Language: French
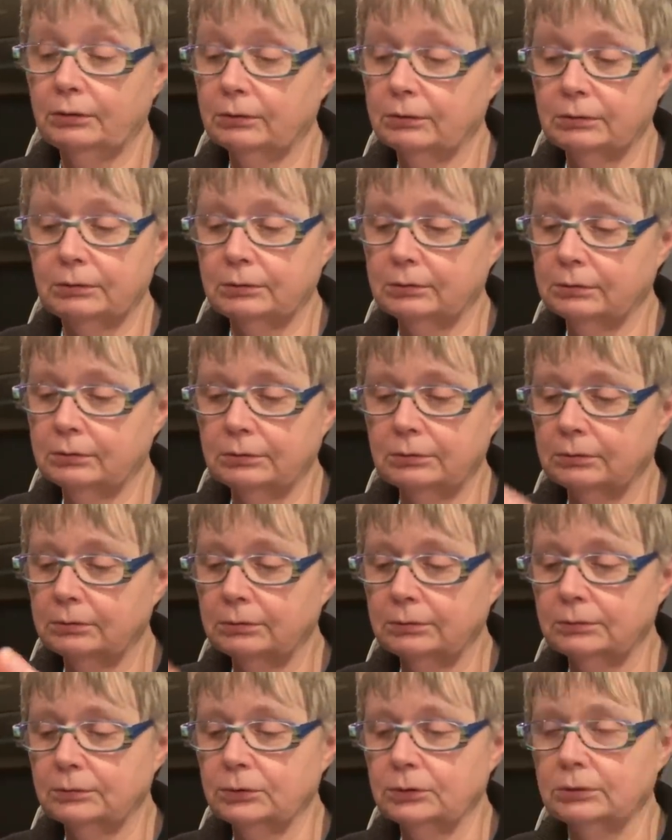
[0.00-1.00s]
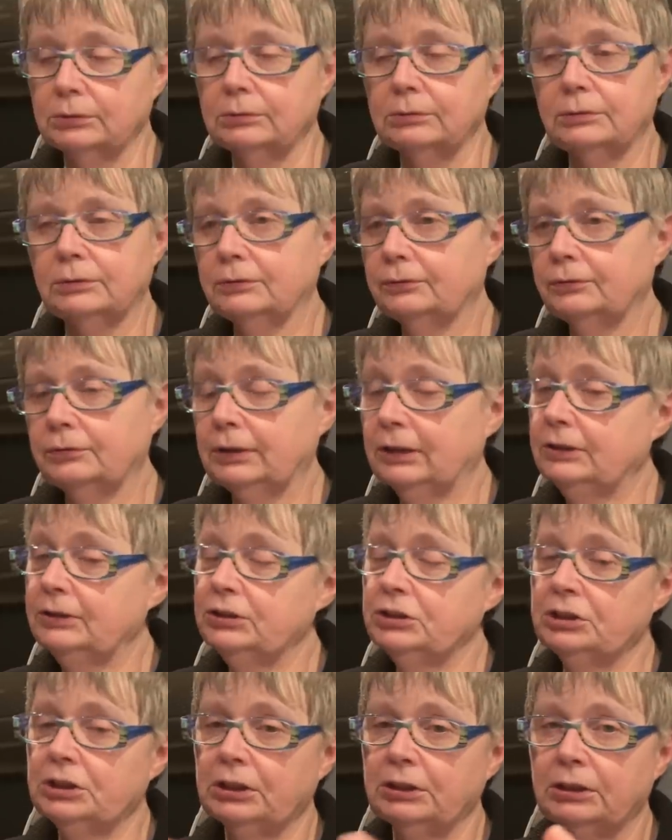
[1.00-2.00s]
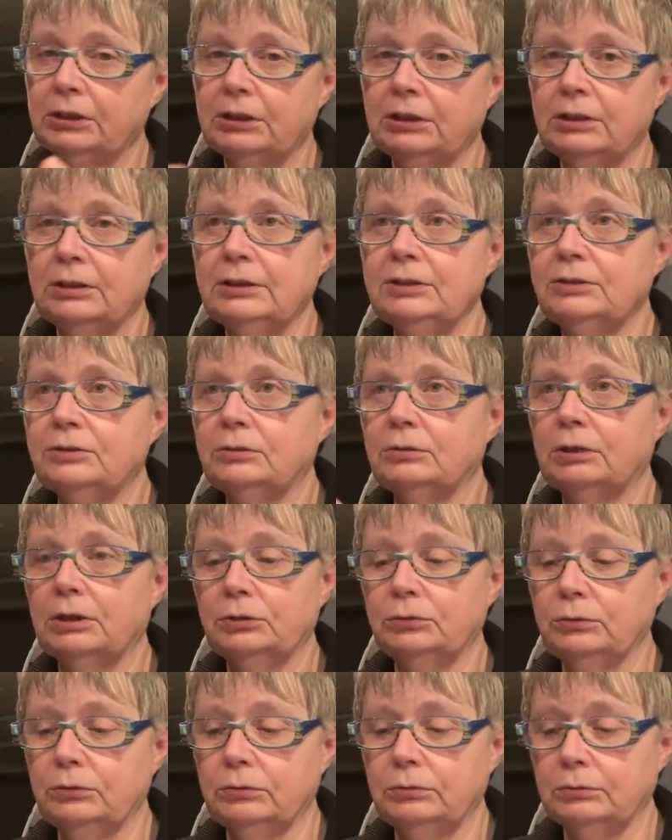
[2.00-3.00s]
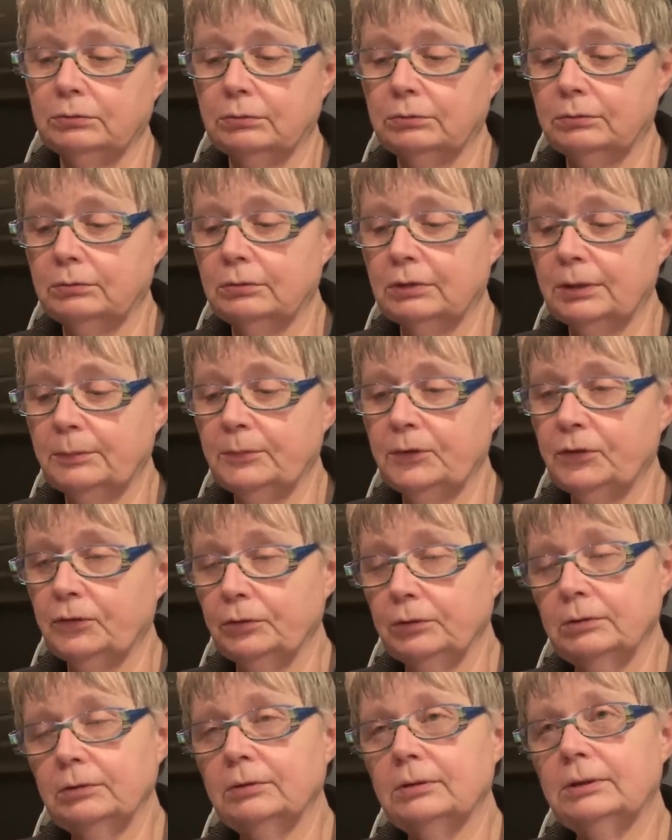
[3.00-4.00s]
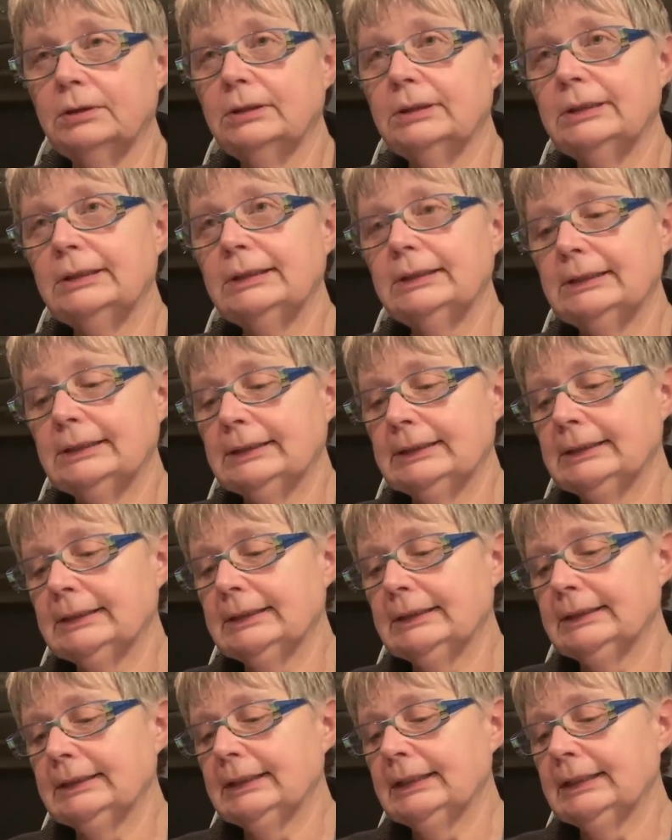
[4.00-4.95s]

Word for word: Euh, bon, il fallait déjà régler l'histoire de la maison. Bien sûr.